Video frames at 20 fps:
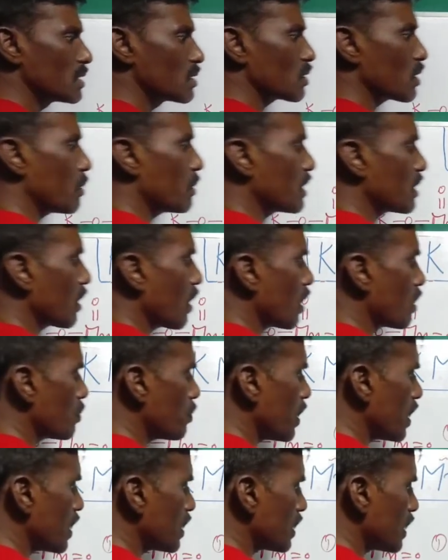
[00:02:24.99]
సో కాబట్టి
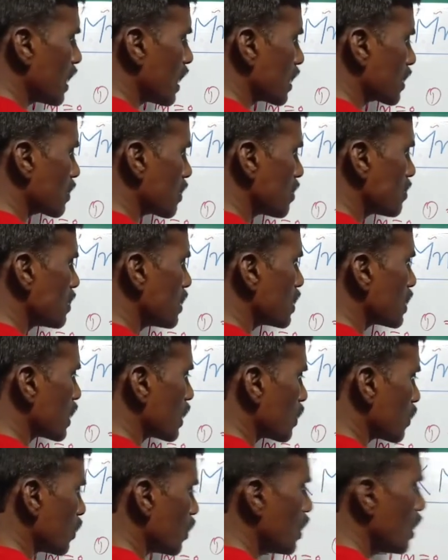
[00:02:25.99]
నాన్ బాండెడ్ ఎలక్ట్రాన్స్
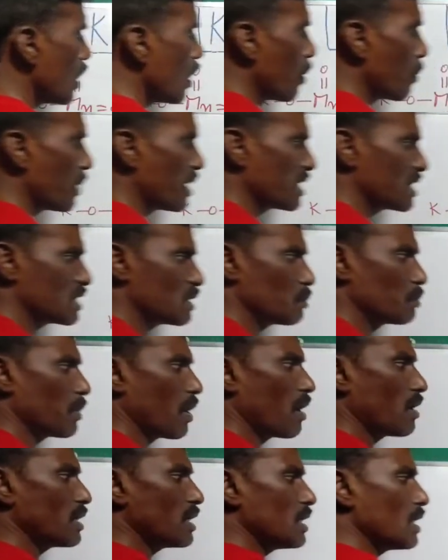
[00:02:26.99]
జీరో మైనస్
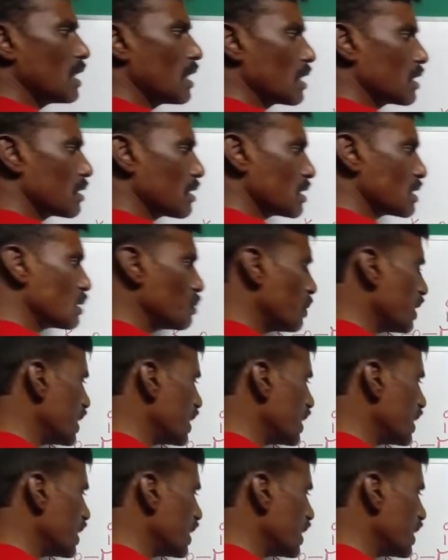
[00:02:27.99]
బాండెడ్ ఎలక్ట్రాన్స్